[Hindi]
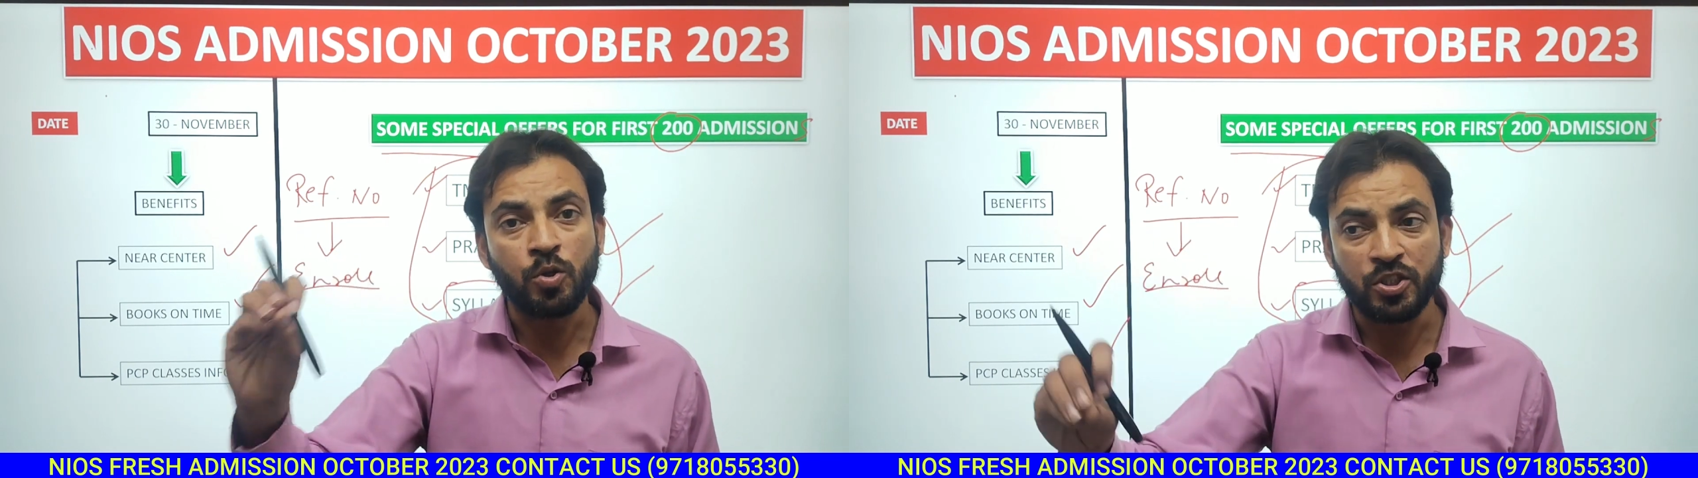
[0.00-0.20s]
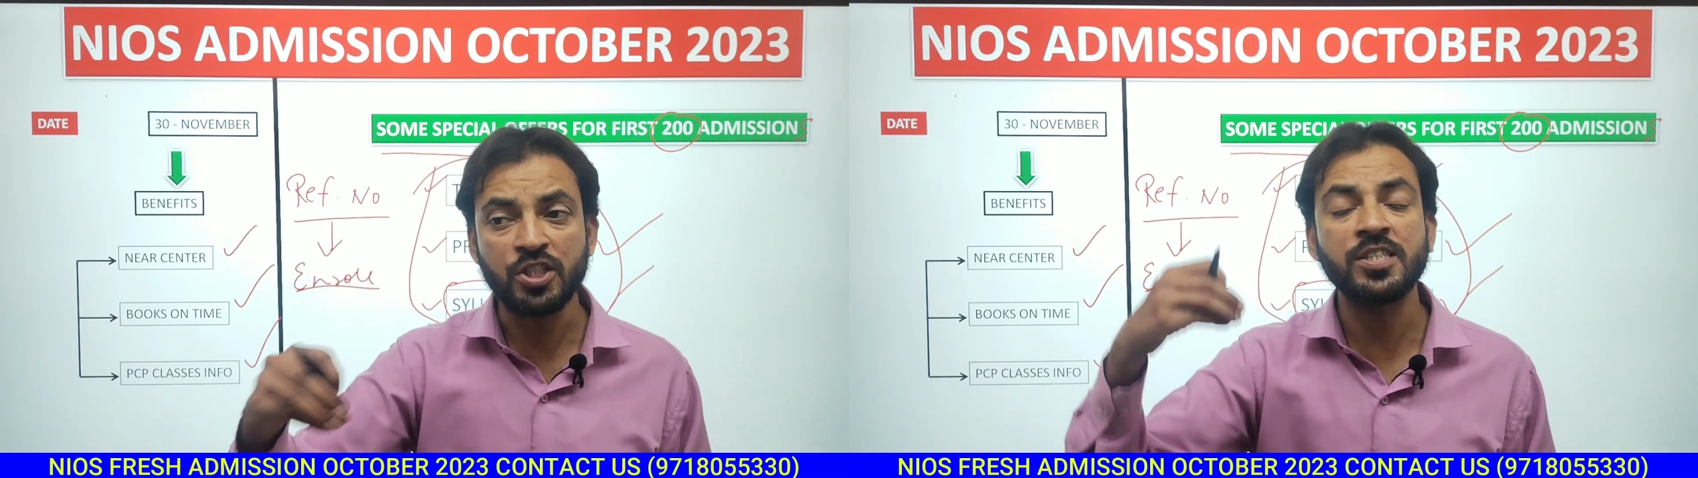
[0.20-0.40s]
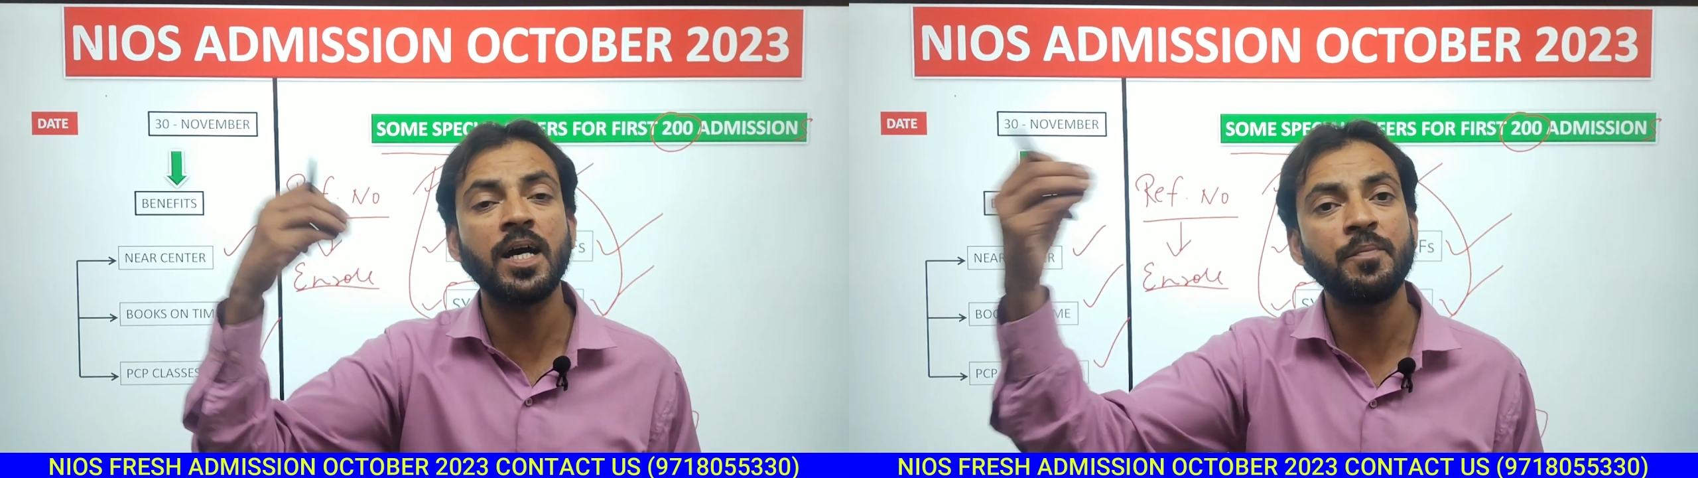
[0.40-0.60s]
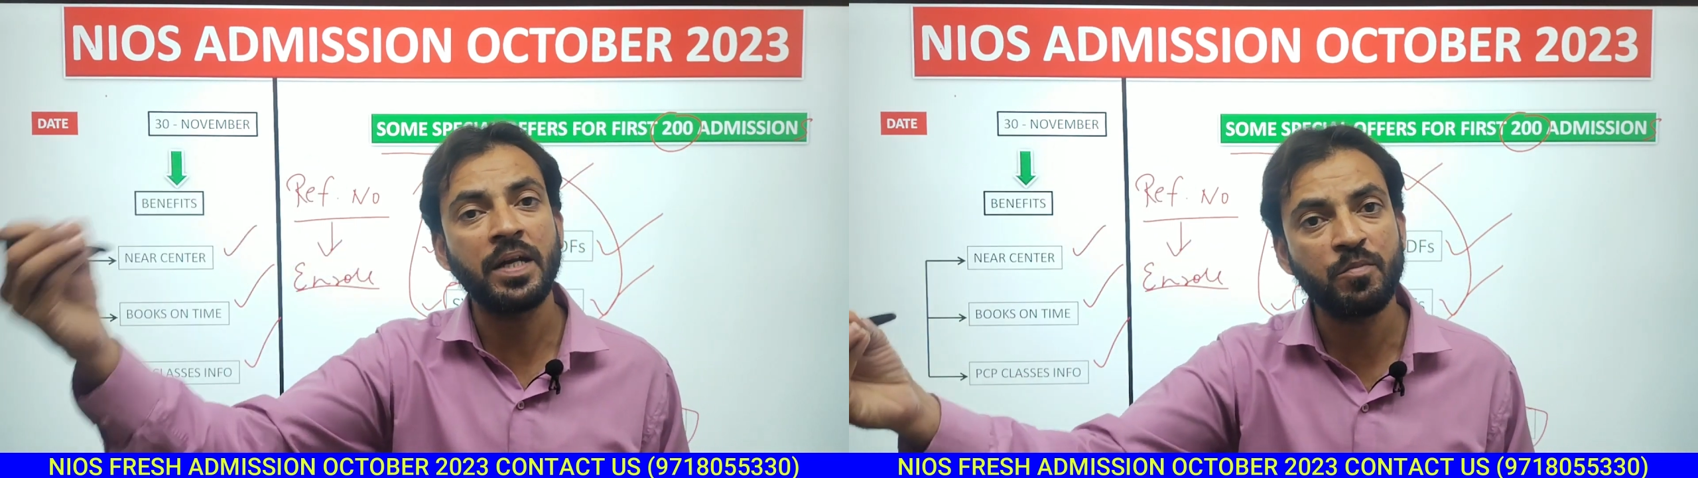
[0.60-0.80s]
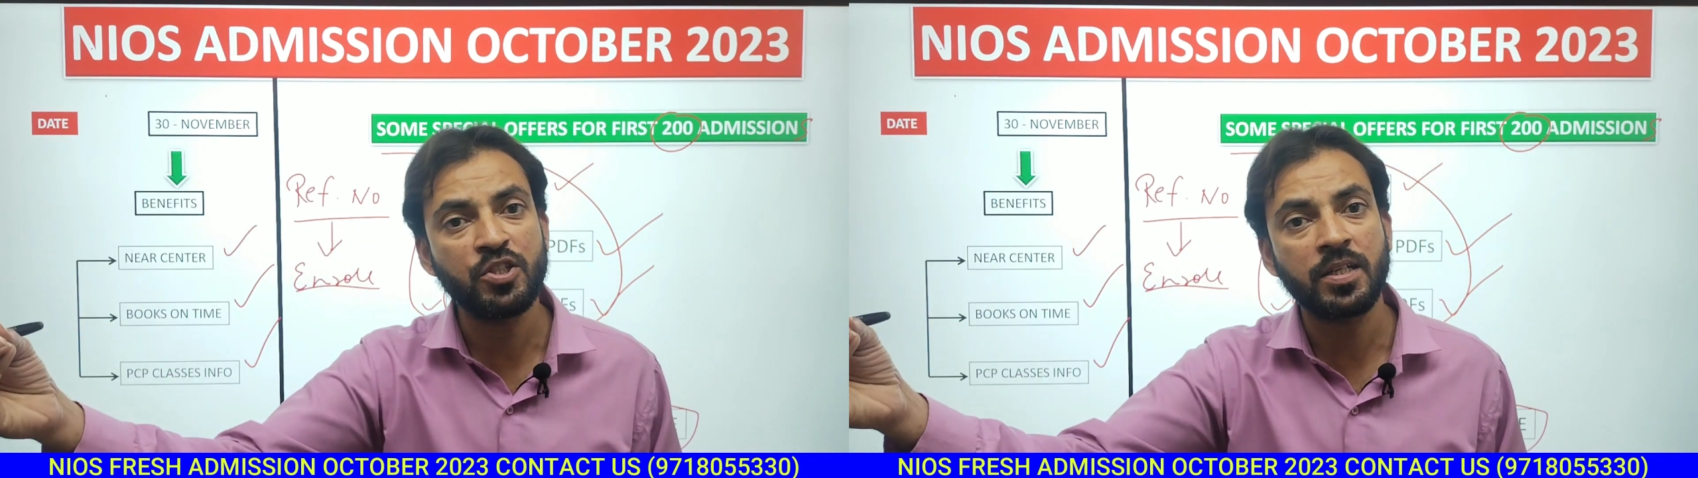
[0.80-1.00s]
जिससे आपने
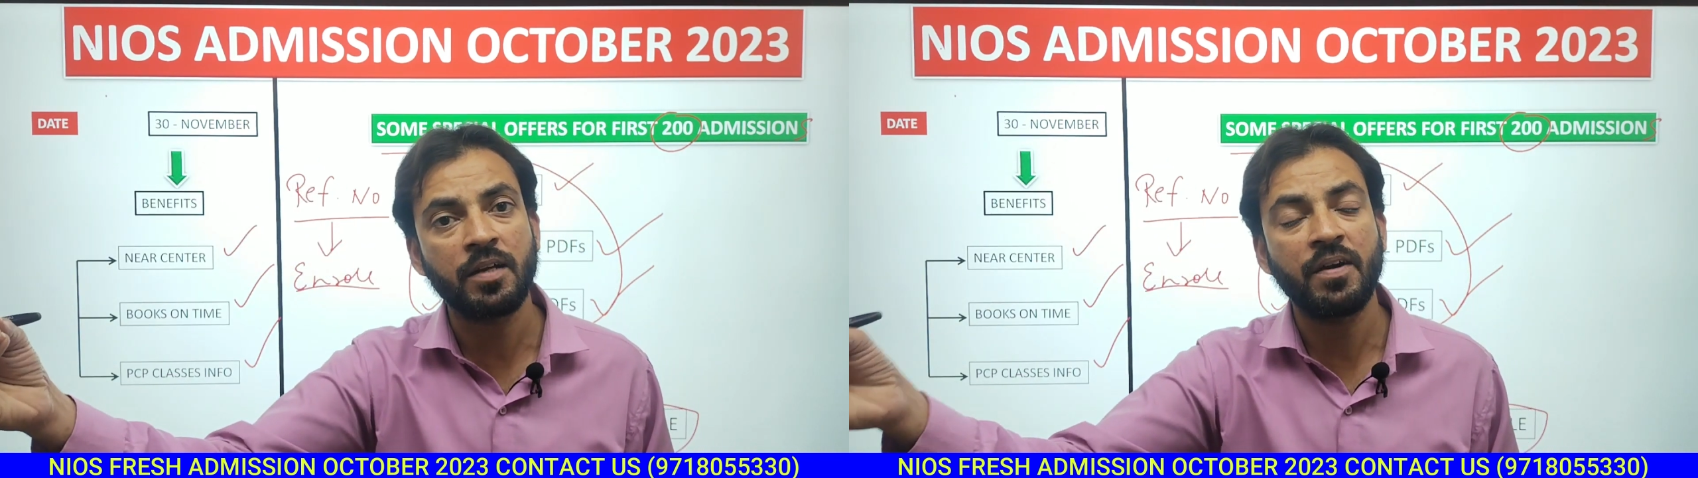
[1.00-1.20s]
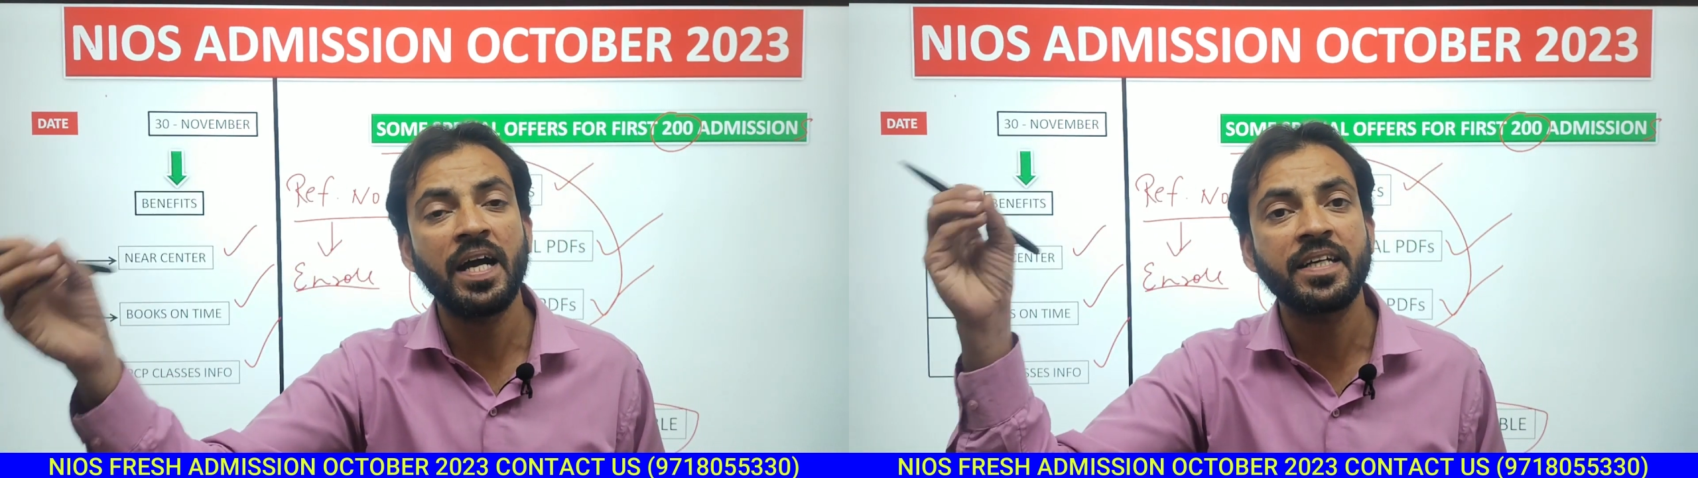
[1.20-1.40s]
एडमिशन करवाया